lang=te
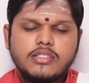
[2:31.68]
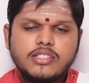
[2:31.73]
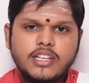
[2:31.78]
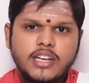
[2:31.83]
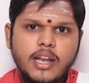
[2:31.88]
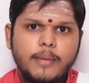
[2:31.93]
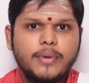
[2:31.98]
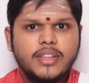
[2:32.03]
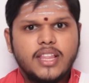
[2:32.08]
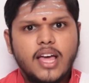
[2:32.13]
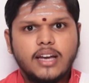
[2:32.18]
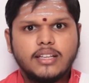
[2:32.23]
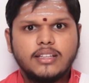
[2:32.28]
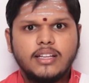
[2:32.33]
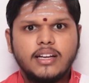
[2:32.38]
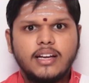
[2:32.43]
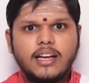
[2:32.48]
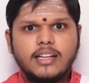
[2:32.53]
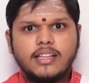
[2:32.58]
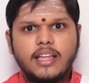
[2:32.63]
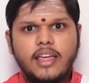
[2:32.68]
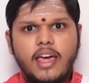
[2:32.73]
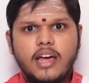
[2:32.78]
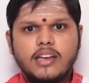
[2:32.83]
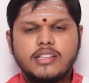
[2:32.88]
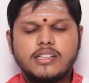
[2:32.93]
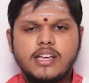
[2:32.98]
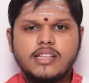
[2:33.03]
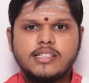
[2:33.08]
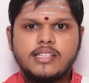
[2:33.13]
చిన్న పదార్థంగా
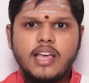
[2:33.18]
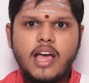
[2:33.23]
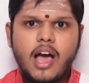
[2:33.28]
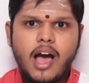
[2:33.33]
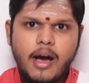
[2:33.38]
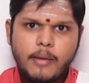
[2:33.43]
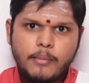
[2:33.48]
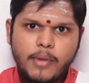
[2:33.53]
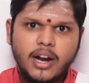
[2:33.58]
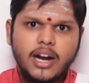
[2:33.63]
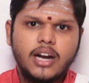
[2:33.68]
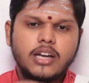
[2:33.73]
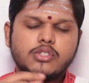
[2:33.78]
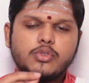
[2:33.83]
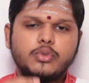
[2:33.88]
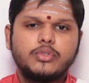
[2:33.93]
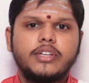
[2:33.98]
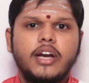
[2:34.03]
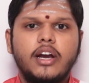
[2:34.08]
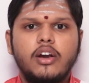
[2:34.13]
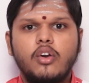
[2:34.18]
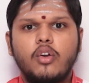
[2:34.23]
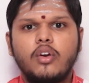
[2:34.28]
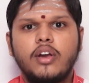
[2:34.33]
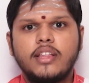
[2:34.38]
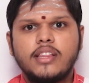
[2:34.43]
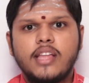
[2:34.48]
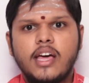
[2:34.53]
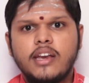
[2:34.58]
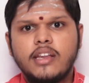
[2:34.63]
తయారు చేసి ఆ
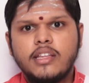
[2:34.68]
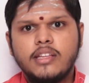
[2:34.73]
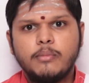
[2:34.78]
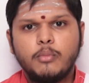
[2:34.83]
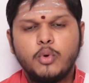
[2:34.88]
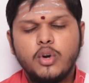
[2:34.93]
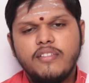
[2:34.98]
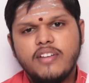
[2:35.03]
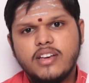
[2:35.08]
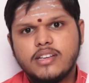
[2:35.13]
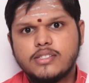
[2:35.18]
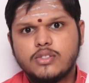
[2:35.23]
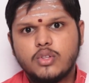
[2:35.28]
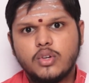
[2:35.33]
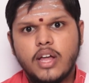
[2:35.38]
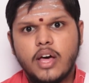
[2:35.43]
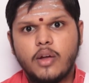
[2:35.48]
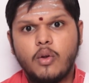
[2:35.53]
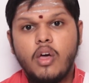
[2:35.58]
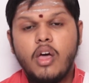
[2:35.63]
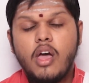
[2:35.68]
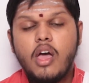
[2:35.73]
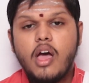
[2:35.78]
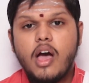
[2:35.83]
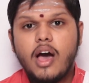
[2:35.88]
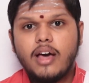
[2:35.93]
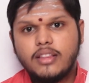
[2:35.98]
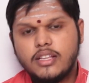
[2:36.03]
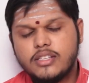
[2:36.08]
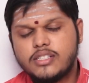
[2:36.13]
మంగళసూత్రంలోనే దాన్ని ముడివేస్తున్నారు
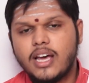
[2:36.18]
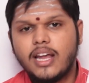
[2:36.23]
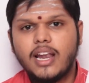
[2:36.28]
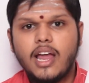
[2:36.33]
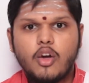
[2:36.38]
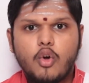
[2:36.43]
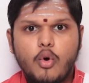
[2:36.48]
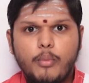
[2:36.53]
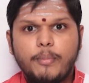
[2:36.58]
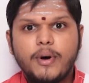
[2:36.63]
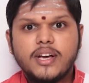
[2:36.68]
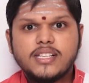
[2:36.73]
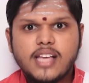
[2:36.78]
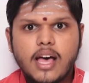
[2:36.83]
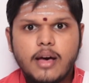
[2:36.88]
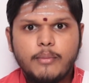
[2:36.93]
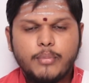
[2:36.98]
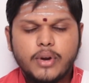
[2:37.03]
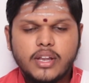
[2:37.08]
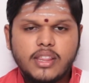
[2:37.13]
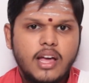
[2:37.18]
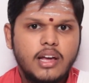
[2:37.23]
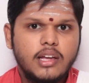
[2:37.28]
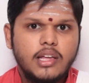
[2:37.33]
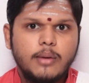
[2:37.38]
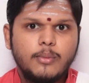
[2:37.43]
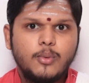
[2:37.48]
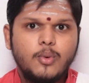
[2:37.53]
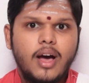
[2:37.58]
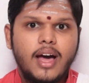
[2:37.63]
అది చాలా గొప్ప
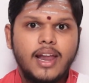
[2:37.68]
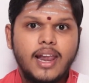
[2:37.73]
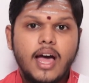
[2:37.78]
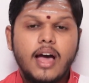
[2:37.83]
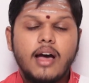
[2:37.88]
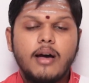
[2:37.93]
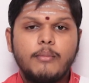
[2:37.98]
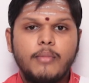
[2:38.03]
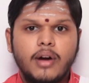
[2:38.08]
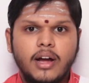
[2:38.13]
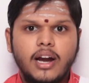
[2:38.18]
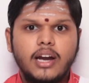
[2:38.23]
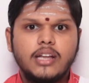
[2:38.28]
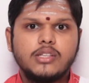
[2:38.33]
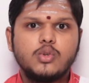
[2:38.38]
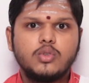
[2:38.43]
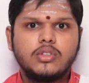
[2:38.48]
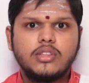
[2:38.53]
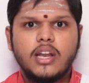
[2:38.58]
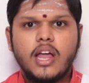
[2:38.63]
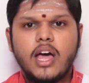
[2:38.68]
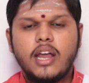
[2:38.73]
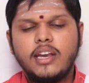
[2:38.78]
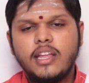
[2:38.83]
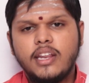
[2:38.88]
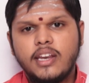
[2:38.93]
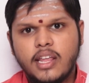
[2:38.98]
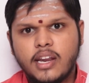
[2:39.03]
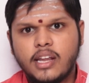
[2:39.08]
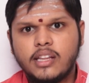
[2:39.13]
సాంప్రదాయము అలా
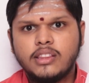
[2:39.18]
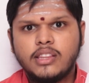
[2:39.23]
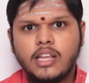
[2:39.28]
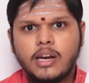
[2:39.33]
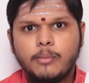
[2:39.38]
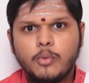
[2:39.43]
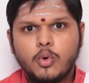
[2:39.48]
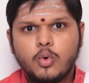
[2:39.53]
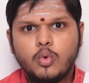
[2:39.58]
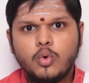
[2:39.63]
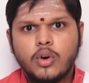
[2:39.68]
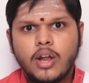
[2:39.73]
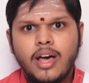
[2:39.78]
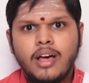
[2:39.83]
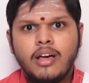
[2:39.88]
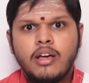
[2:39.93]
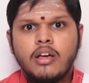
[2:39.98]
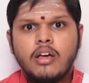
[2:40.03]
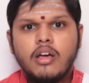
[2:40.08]
మంగళసూత్రాన్ని నిరంతరము కూడా